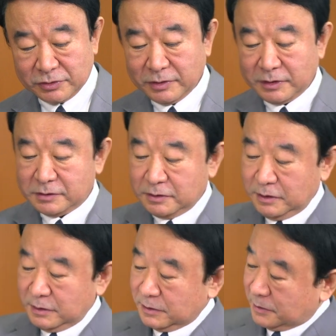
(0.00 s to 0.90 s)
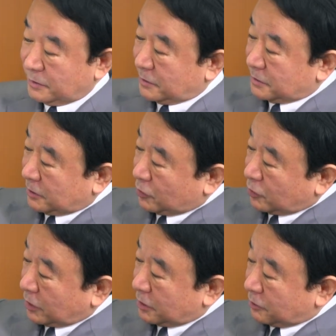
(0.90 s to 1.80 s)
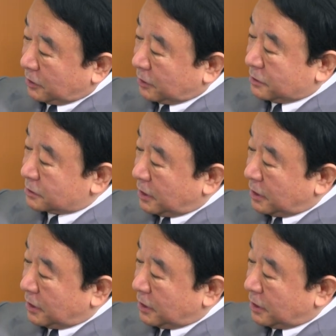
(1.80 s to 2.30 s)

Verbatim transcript: 省がですねちゃんと答えてくれたんです